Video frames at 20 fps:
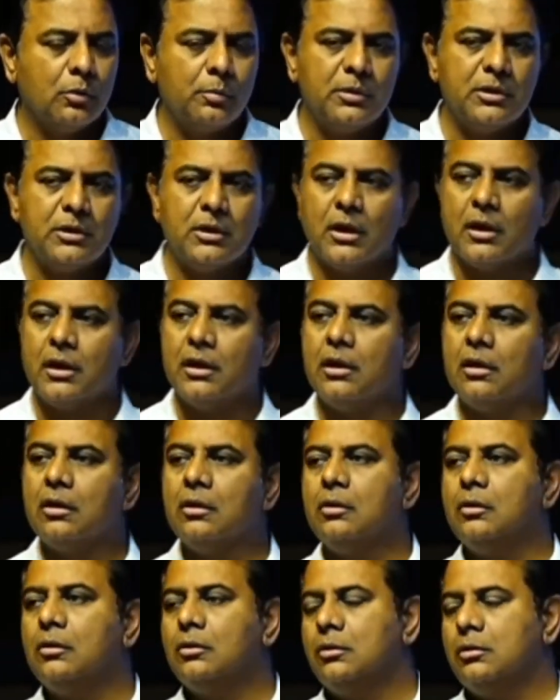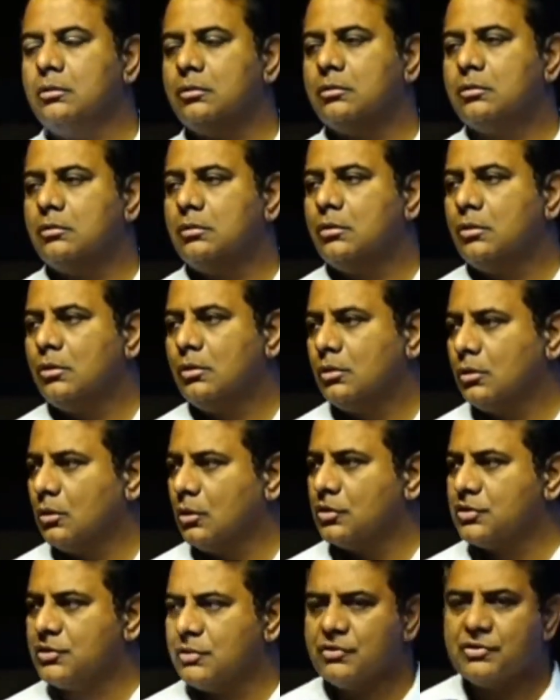తొమ్మిదిన్నరేళ్లలో
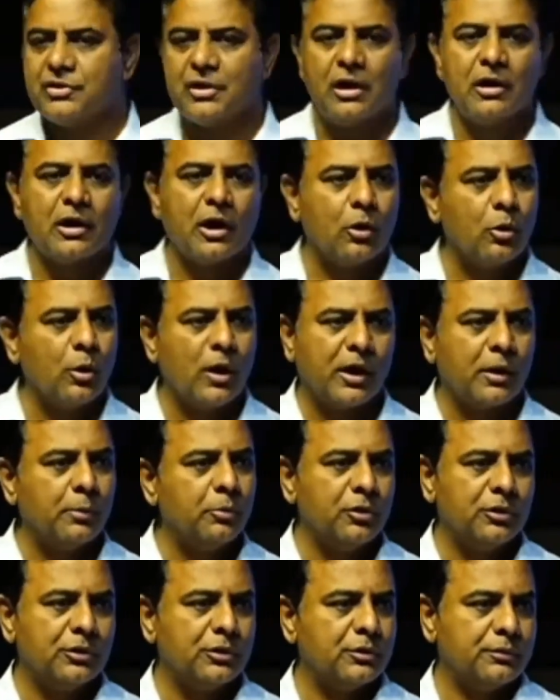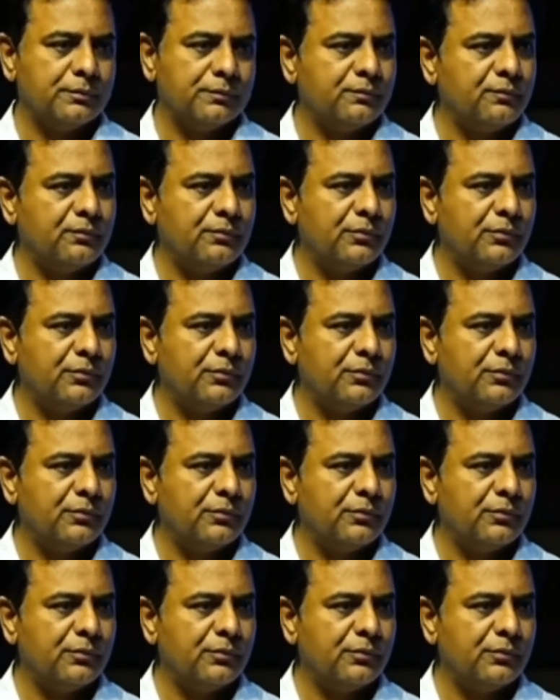రెండు సంవత్సరాలు కరోనాకి పోయింది